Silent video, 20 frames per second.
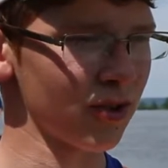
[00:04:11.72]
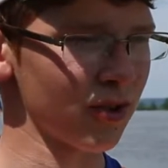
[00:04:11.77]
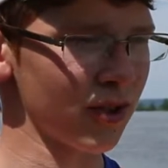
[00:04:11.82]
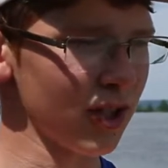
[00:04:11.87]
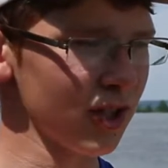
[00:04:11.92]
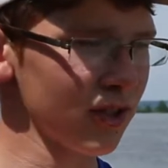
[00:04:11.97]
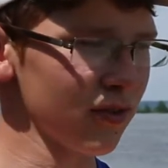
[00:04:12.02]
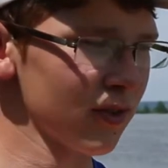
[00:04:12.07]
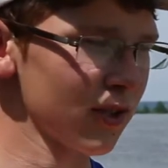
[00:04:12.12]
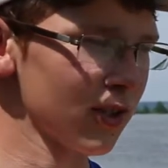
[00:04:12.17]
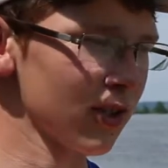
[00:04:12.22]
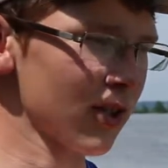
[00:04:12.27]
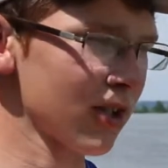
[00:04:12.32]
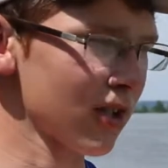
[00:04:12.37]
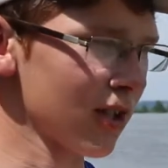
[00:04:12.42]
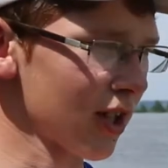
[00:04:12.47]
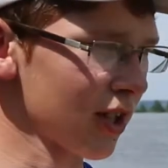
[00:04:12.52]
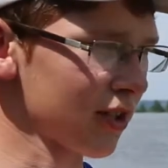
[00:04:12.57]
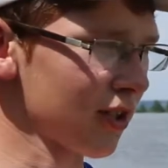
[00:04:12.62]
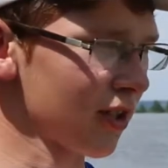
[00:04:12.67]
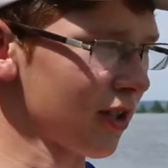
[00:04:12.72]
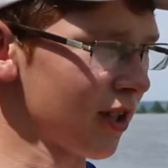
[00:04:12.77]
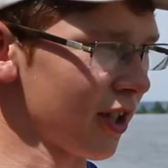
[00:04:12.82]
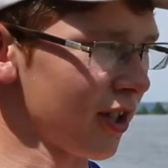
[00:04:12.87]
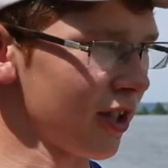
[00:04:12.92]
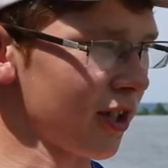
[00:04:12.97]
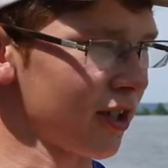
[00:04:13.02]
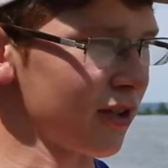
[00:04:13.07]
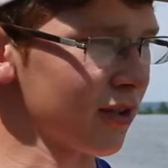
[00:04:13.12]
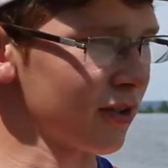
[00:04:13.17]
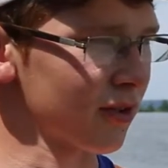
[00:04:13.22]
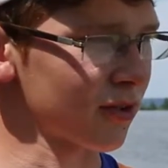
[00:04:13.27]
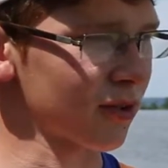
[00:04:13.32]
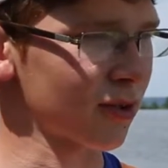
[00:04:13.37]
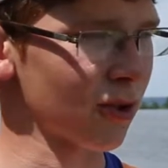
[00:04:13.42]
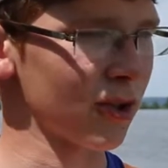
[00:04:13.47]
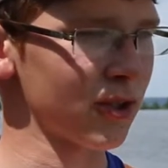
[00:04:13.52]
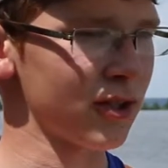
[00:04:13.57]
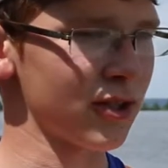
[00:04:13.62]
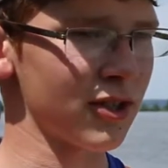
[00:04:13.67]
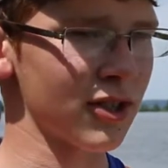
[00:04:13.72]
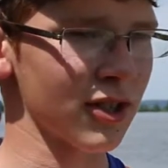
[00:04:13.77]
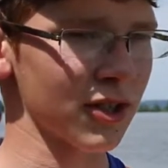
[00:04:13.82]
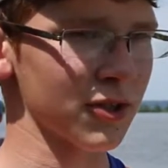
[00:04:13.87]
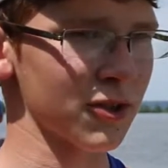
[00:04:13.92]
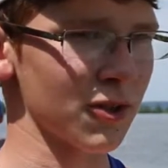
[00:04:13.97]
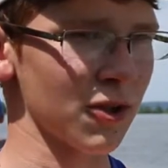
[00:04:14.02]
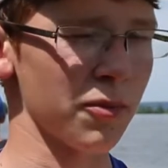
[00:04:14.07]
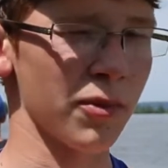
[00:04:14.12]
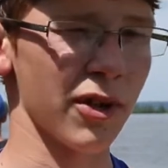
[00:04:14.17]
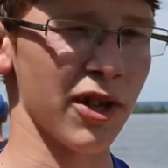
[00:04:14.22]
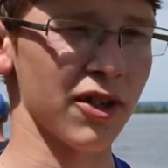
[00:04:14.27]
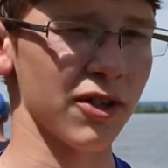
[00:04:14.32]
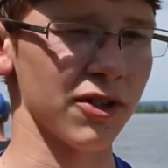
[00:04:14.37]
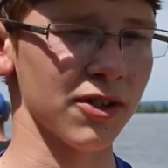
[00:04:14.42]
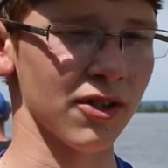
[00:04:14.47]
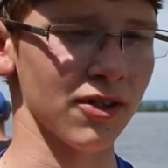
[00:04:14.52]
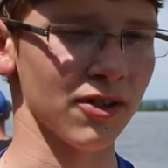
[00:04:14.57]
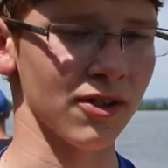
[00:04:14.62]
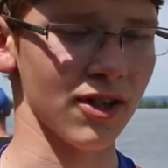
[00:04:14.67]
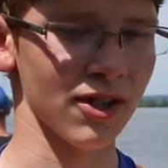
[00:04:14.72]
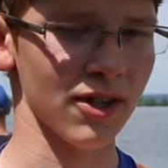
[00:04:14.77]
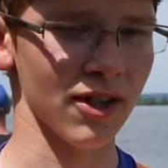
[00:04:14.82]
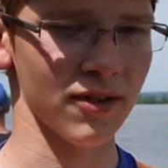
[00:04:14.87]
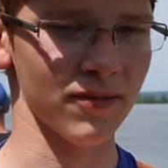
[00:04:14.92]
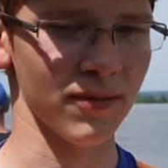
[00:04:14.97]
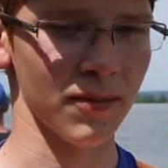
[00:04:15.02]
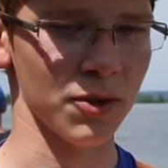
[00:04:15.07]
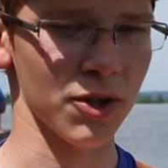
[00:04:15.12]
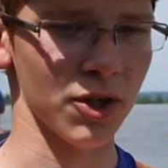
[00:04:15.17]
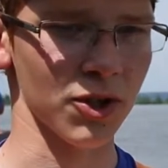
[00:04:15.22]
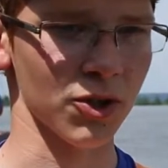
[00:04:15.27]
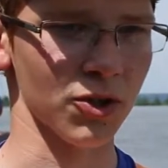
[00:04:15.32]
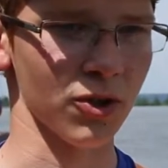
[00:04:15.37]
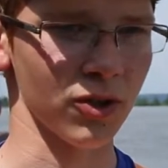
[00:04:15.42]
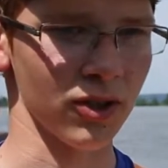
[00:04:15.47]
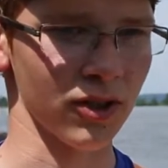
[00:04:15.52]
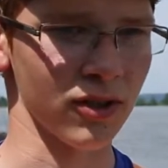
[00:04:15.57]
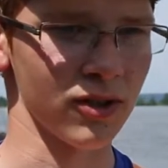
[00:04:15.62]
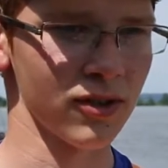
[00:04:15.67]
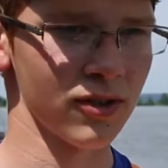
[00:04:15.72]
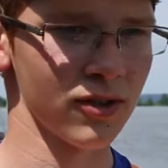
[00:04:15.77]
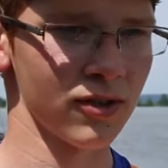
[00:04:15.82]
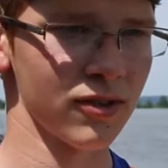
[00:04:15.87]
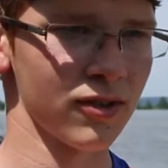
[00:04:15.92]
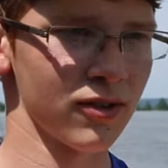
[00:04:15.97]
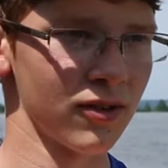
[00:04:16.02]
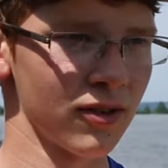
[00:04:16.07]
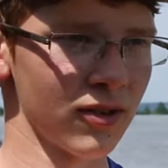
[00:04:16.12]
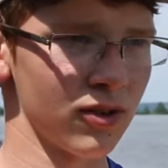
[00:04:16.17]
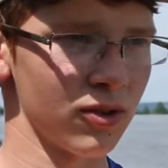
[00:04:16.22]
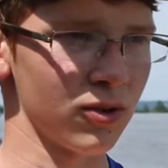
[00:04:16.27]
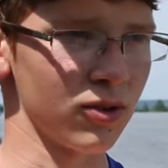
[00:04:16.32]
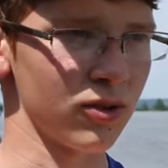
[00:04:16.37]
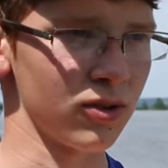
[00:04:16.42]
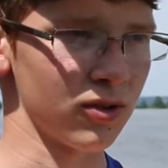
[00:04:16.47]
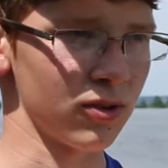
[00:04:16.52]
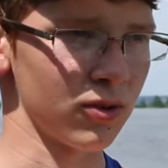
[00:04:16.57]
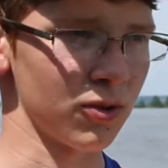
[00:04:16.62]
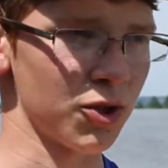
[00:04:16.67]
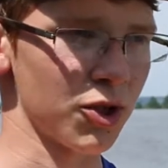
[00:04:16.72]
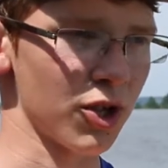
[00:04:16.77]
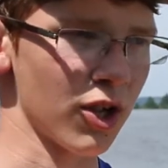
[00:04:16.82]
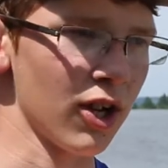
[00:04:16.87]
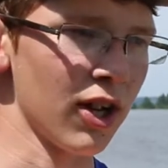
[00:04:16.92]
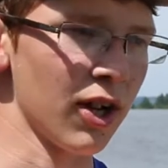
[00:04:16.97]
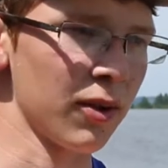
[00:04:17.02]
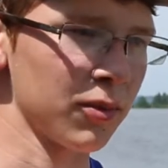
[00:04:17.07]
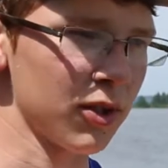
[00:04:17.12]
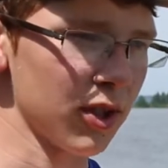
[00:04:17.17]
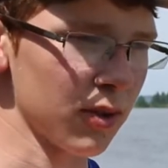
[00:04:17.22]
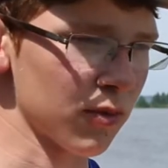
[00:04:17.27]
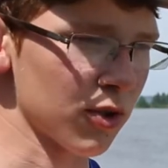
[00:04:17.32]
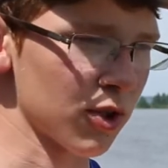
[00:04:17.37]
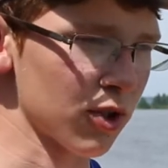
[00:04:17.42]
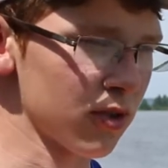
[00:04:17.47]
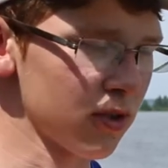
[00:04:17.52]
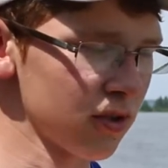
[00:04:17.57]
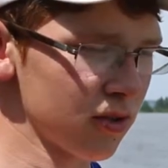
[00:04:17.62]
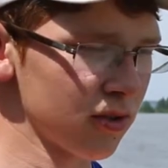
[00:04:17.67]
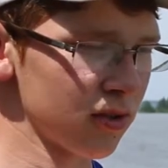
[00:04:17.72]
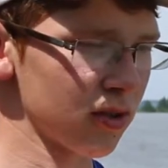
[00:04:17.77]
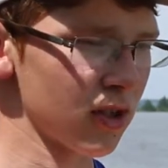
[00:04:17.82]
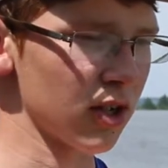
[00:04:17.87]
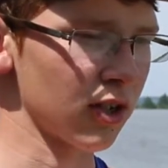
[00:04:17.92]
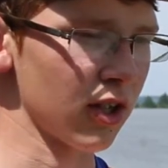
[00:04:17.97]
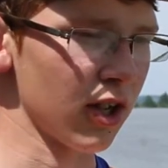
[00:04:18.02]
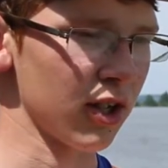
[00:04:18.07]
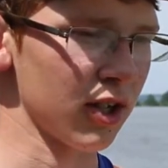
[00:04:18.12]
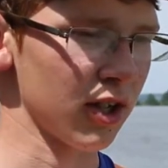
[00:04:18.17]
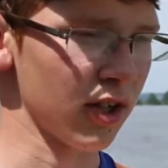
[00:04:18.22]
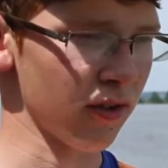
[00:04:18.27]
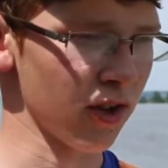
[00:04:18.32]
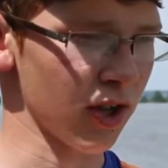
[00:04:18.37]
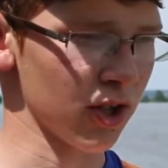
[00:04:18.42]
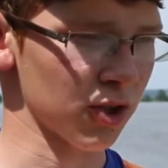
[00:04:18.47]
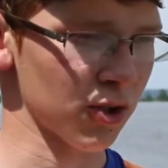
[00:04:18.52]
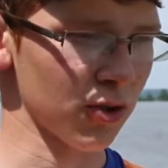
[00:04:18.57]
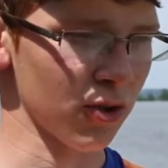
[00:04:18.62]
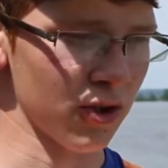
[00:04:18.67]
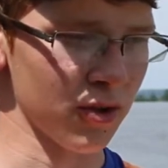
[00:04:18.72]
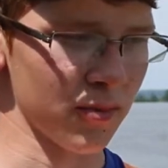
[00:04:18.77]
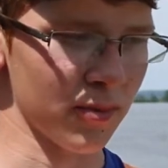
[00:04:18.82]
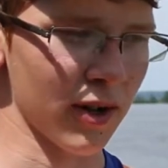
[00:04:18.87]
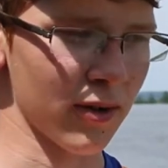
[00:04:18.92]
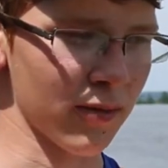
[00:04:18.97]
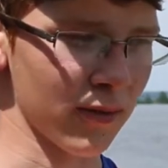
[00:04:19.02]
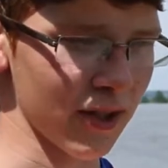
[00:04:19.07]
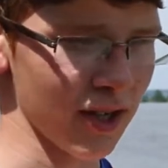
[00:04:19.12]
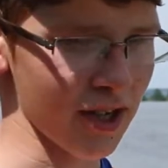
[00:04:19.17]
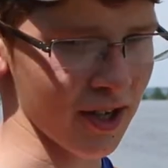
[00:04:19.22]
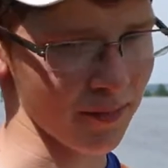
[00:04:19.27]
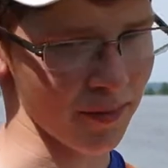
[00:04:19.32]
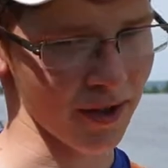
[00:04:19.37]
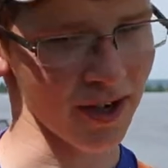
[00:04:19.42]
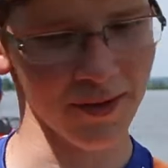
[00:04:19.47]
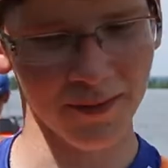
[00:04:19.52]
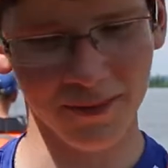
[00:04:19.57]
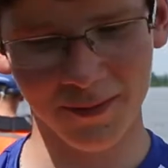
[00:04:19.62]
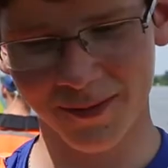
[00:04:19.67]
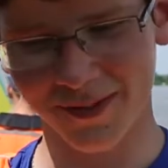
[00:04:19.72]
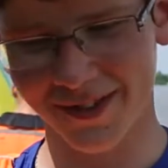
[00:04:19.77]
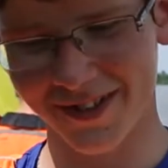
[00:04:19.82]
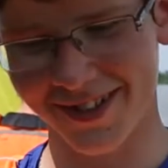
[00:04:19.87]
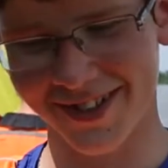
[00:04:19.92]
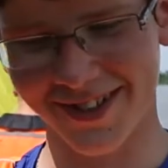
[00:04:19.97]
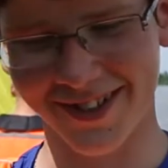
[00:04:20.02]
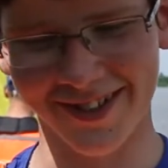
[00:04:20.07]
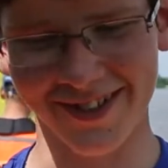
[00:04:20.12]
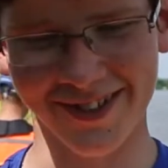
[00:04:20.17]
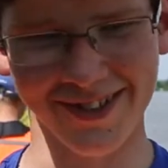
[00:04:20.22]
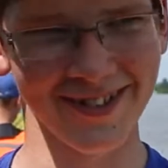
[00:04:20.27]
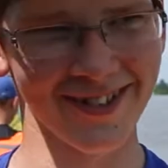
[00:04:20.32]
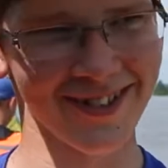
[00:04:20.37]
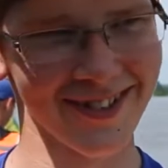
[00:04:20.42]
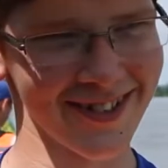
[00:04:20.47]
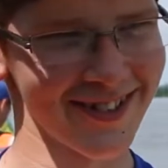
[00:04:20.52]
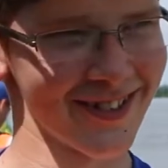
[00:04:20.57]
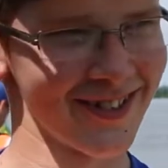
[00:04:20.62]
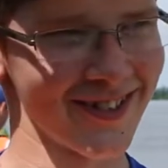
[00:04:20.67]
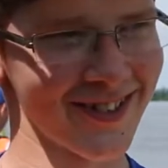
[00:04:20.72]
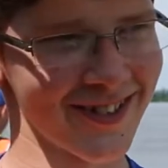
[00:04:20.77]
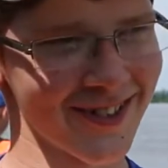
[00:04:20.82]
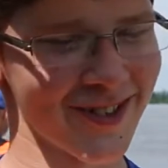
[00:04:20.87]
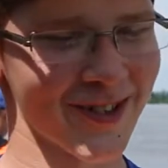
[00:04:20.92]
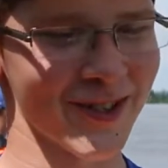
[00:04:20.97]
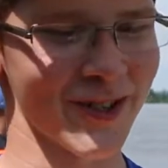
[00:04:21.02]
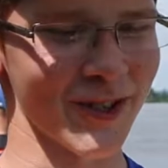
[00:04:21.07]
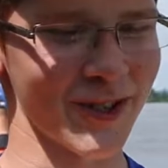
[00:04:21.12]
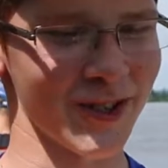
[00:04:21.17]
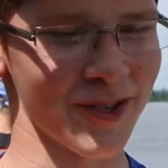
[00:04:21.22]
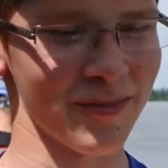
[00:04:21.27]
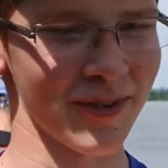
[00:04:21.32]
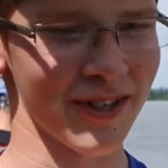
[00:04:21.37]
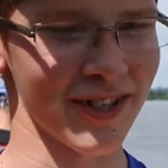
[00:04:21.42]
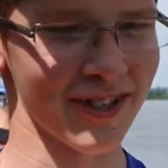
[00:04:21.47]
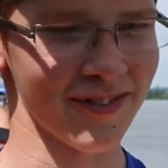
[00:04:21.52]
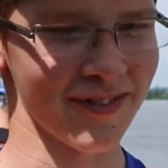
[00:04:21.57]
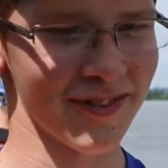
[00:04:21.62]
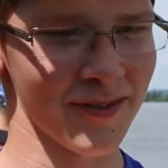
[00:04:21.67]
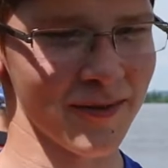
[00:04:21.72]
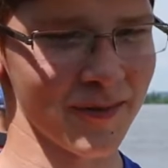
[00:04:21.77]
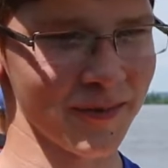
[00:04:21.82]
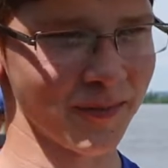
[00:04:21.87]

До этого как-то, да, я то ли стеснялся, то ли боялся сказать вообще что-то учителям тем же, когда они говорят, что я не прав, а я прав, и что-то типа этого.